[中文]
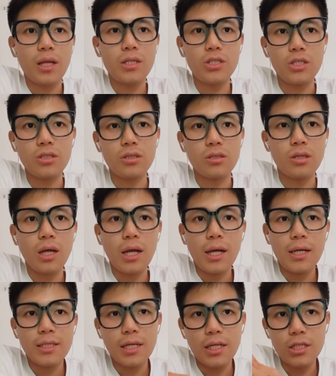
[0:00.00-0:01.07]
其实，
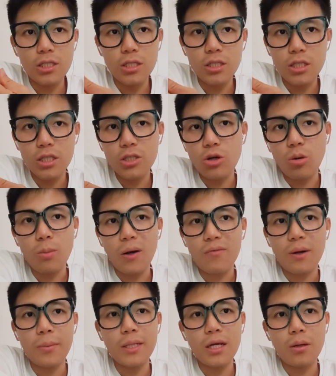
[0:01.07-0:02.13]
在资金筹码
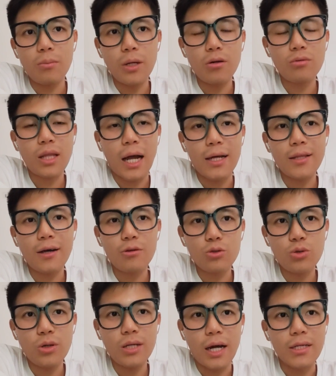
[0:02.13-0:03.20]
方面呢，没有达到
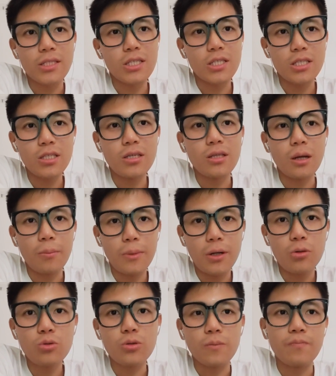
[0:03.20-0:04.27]
虽养经纪人的
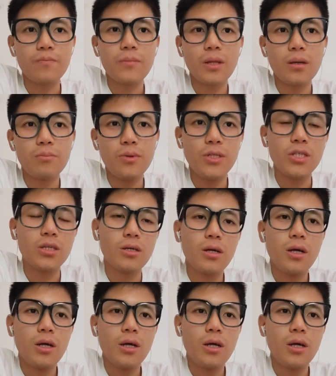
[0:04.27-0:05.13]
标准。毕竟，